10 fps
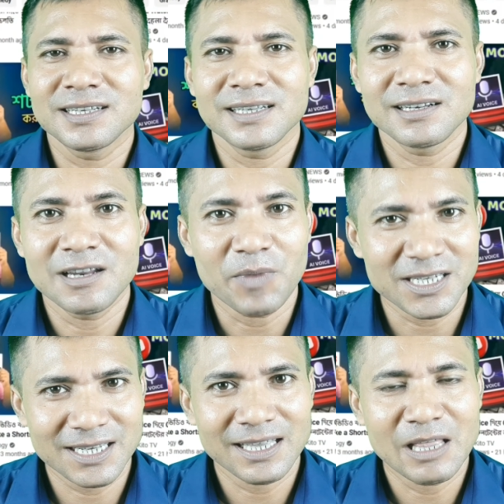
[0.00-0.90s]
রেজাল্টের
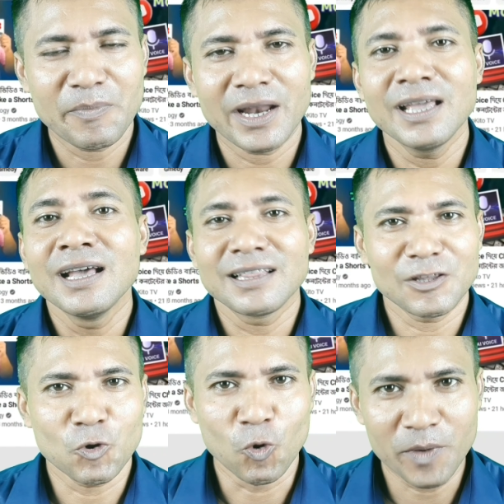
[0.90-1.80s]
পাশে দেখতে পারে
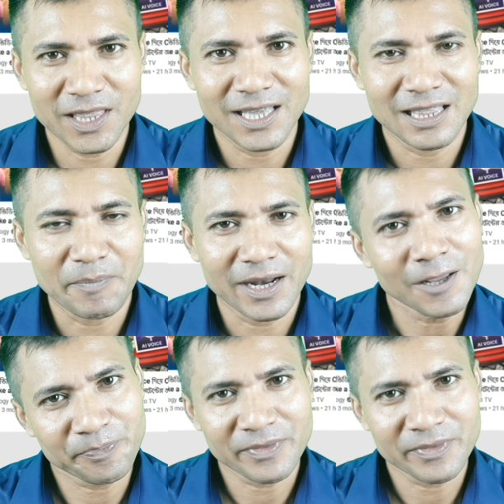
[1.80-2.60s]
তাদের হোমে দেখতে পারে